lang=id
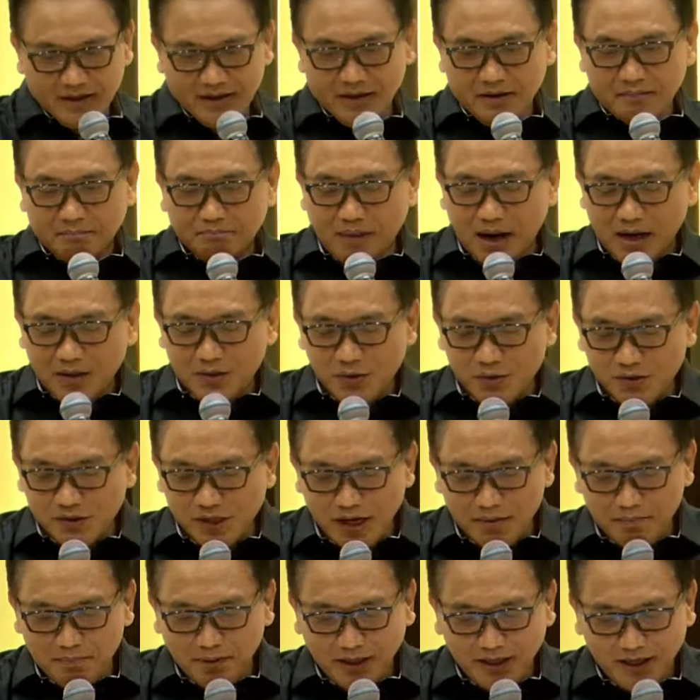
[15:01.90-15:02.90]
Maksud
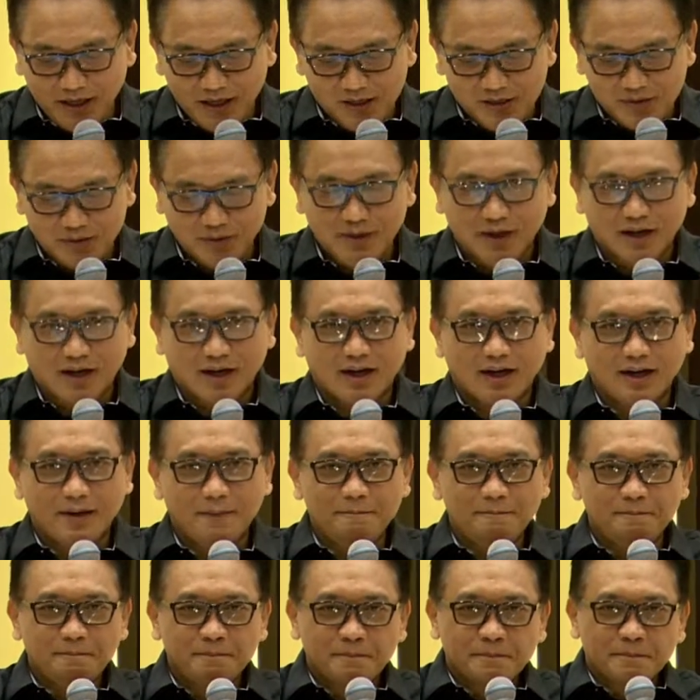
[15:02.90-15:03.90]
saya begini saudara,
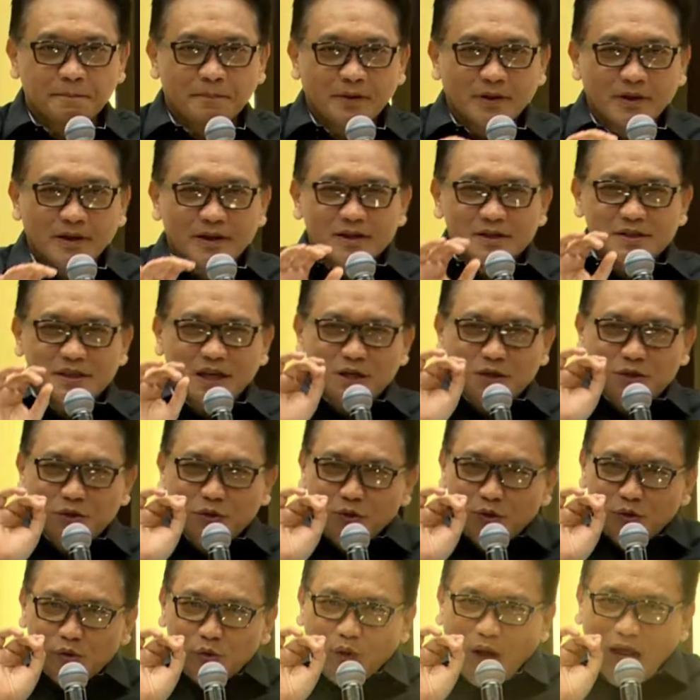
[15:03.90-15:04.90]
saya tuh
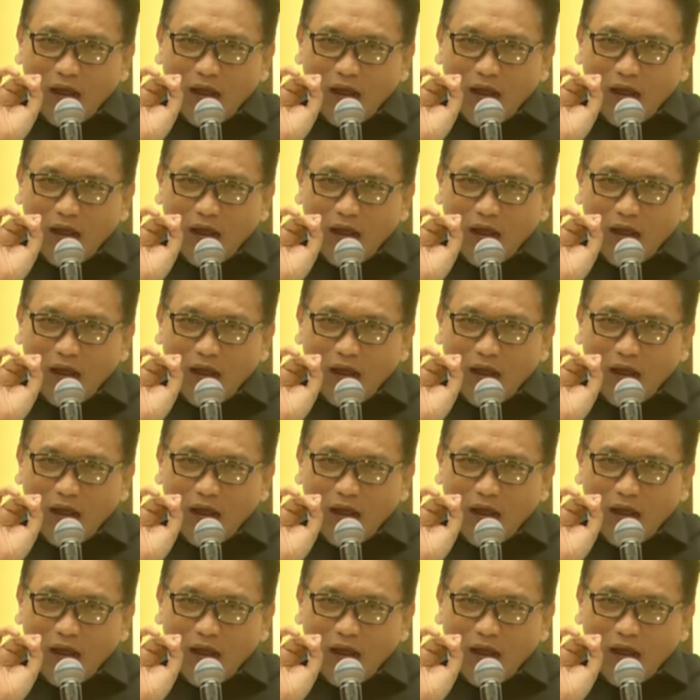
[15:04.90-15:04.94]
suka